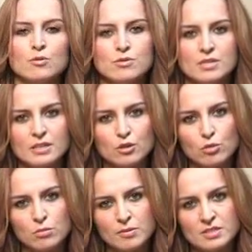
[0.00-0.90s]
üzerinde
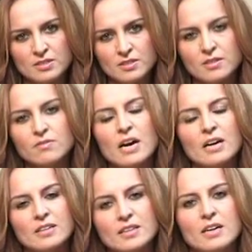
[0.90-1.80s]
olmaması ve
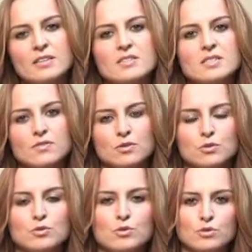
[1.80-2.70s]
erkeklerde
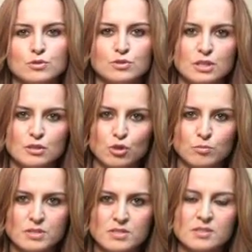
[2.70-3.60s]
0.9'un üzerinde
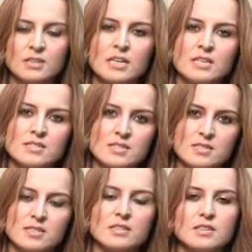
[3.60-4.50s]
olması
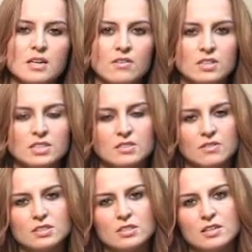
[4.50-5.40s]
sizin yavaş
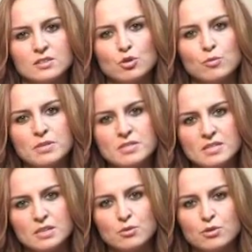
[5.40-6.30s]
yavaş artık
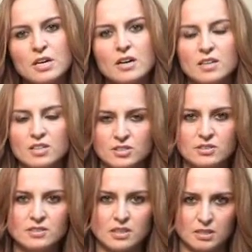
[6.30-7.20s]
obeziteye doğru
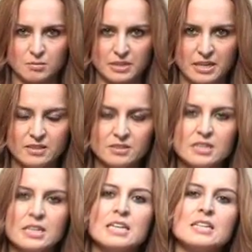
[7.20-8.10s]
yaklaştığınız anlamına
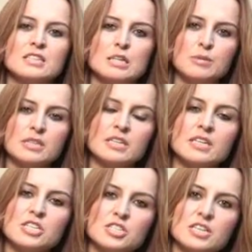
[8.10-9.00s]
gelir. Tabii
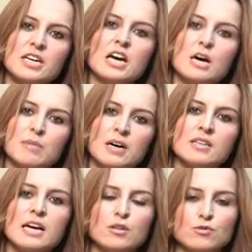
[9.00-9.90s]
ki kişiye
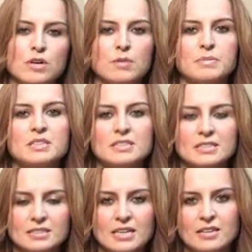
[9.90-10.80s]
hemen en ufak bir
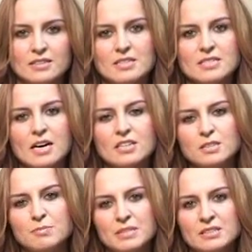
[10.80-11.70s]
kriterde
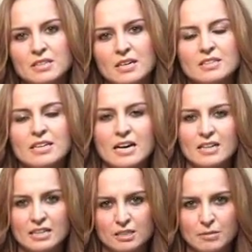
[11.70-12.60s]
sadece bir tane
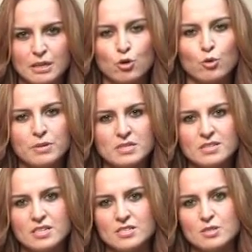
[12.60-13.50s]
değerlendirmeyle
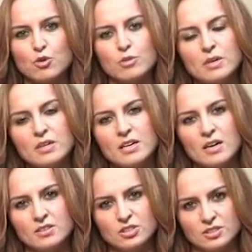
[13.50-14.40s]
obez teşhisi koymak
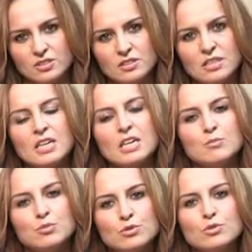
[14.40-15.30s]
yanlıştır.
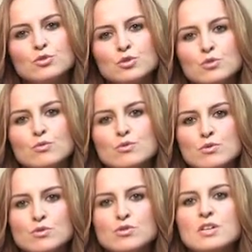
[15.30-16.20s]
Bunun çok
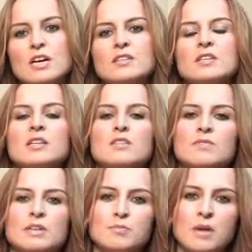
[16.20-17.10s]
uzun süren
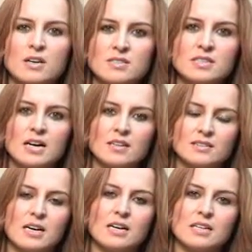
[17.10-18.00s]
ve bazı
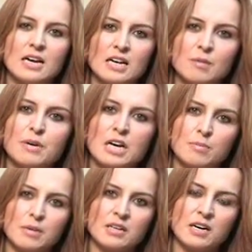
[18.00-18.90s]
kan tahlillerle
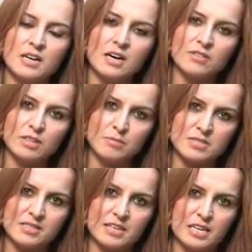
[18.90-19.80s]
beraber karar
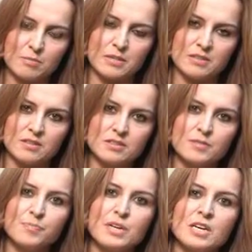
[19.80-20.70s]
verilmesi
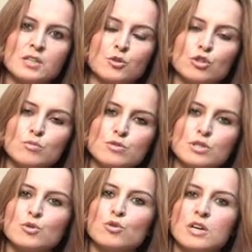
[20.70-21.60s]
gerekmektedir.
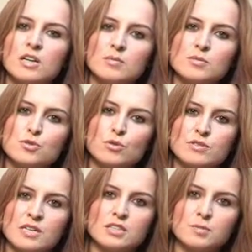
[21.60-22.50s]
Günümüzde kullandığımız
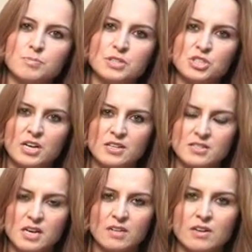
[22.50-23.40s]
çok güzel tıbbi
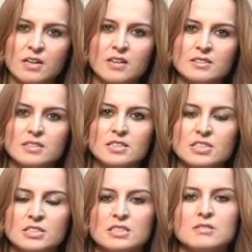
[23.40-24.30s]
cihazlar var. Artık
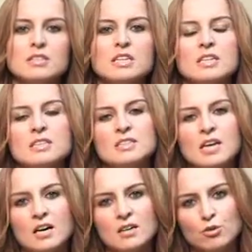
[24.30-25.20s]
kişinin
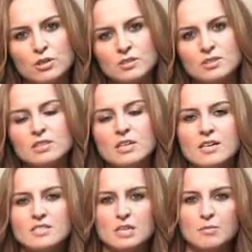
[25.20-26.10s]
yağ oranını,
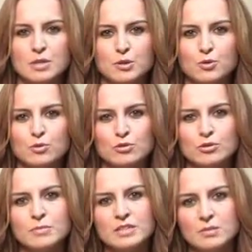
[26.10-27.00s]
kas kemik
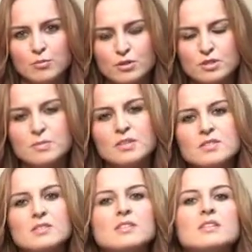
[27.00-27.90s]
yoğunluğunu, metabolizma
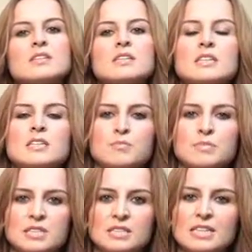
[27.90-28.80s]
hızını
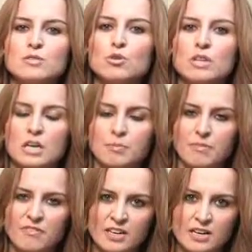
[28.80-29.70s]
bize net
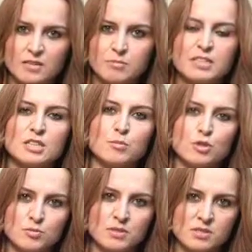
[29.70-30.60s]
olarak veren,
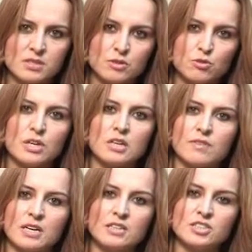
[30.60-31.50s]
metabolizma hızını net
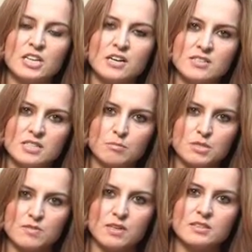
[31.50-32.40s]
olarak veren
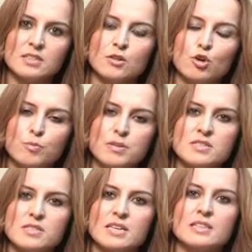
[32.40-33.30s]
cihazlarımız var.
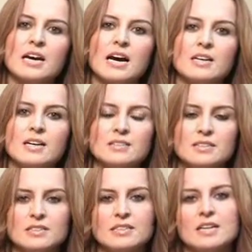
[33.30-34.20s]
Obeziteyi
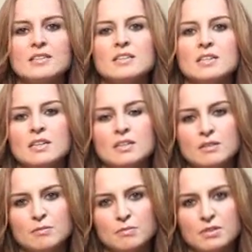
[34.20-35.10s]
değerlendirirken
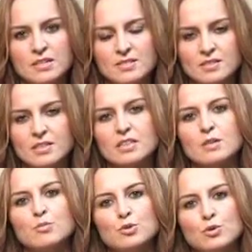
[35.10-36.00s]

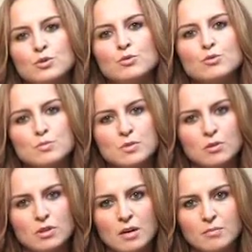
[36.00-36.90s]
kesinlikle bu konuda
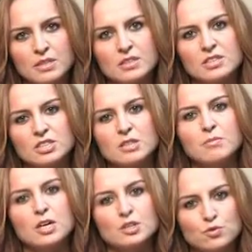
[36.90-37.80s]
uzman olan bir
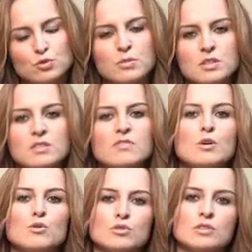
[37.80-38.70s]
kişiye başvurmalı
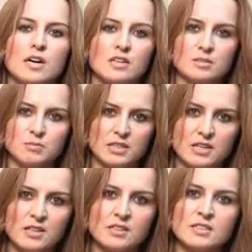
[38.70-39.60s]
ve onun
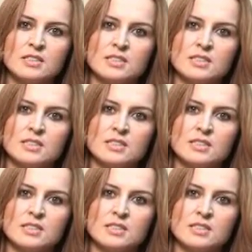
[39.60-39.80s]
yardımıyla